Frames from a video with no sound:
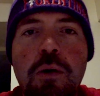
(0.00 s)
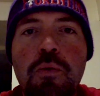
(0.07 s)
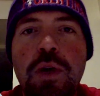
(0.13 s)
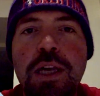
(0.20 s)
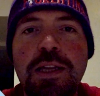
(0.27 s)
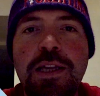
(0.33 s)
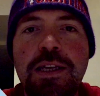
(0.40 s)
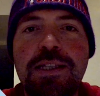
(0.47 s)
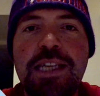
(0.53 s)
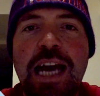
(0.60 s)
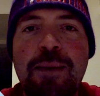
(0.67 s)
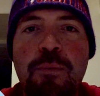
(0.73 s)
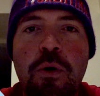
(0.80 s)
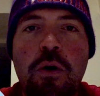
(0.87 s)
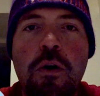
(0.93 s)
quindi
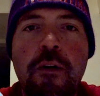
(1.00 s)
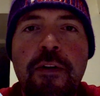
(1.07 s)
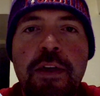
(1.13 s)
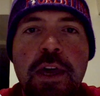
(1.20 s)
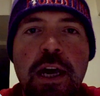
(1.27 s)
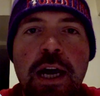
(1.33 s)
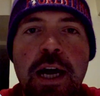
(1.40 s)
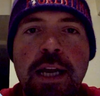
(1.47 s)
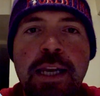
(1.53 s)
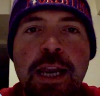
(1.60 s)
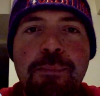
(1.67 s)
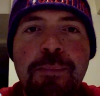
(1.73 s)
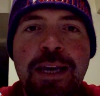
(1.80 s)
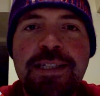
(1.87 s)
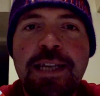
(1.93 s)
siamo eh, nel
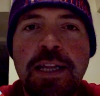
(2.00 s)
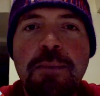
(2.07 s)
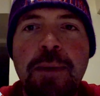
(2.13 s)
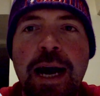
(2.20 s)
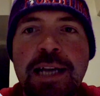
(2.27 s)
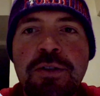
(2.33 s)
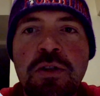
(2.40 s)
mese di marzo,